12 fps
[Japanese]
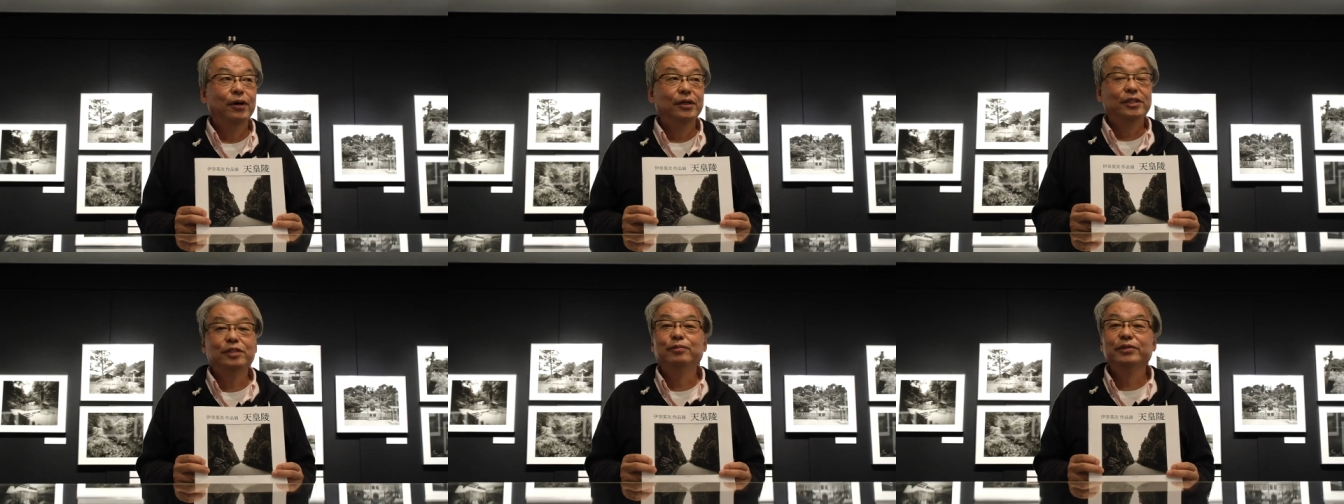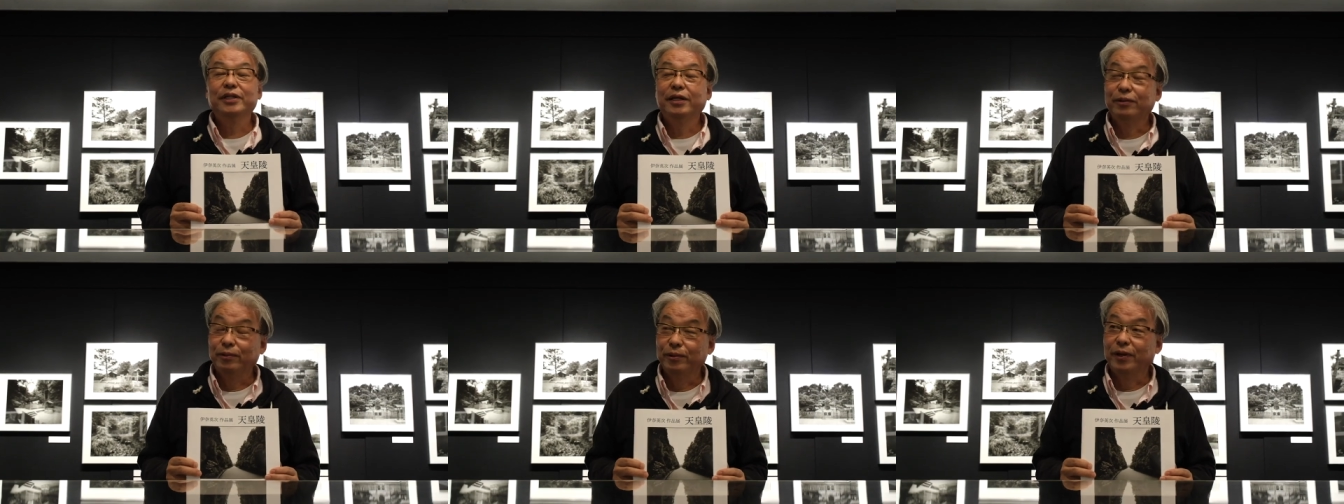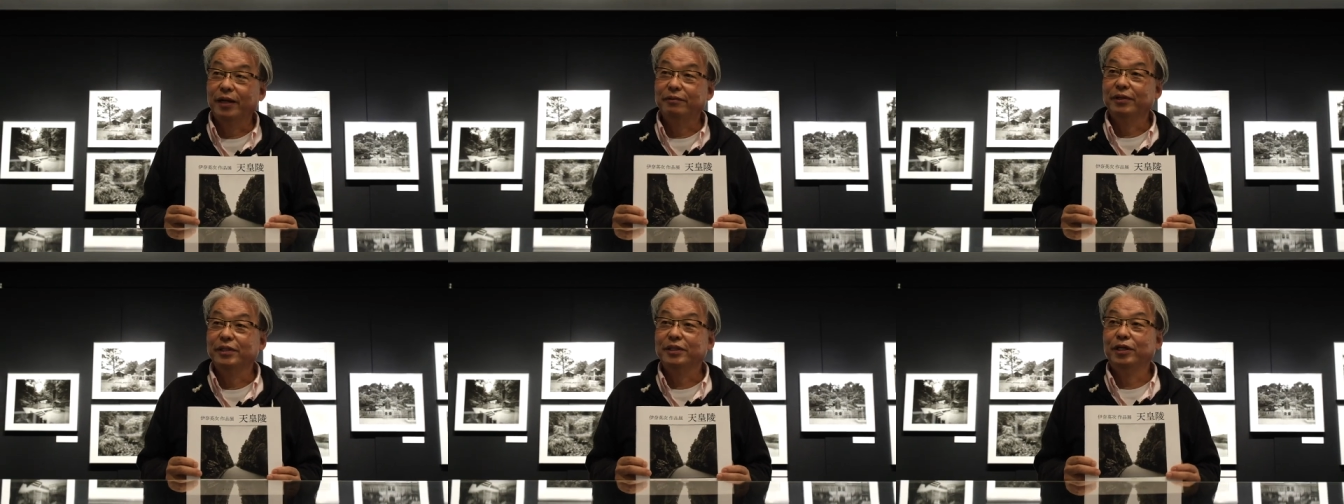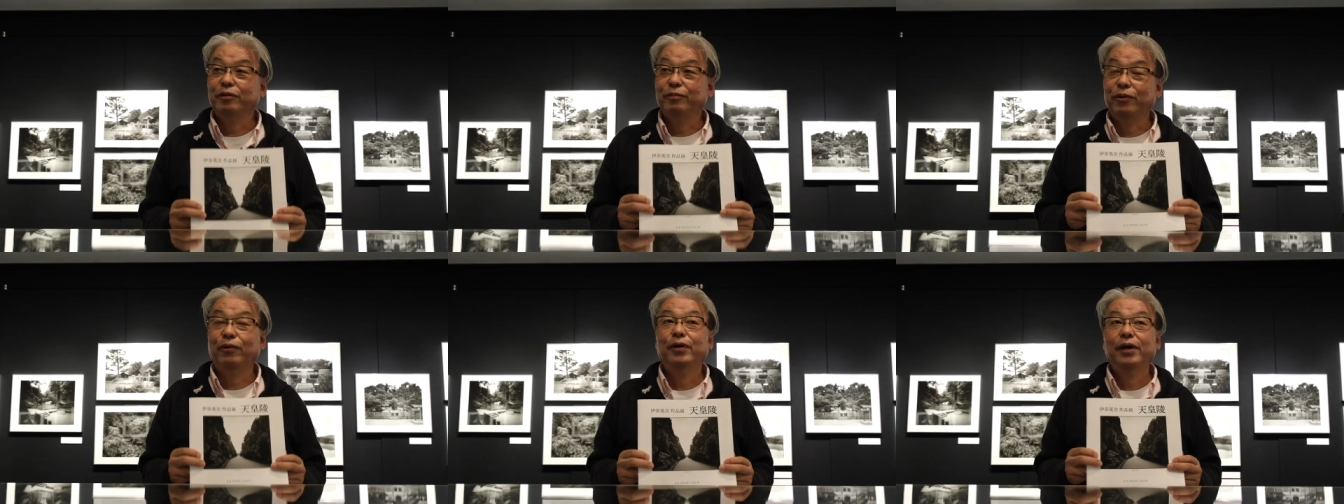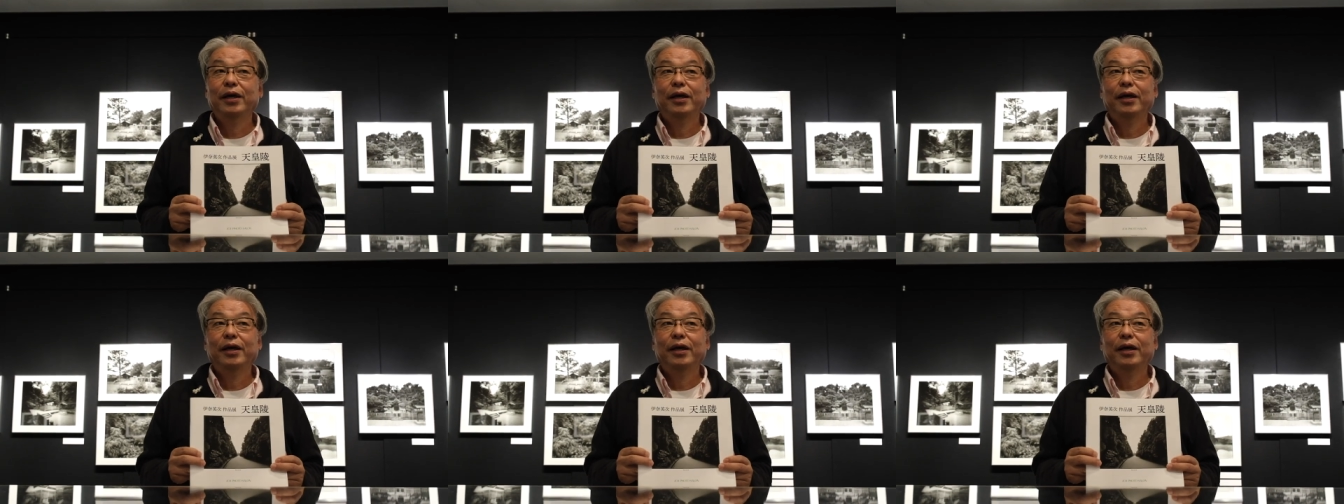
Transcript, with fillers: 質問されることがあるんですけども、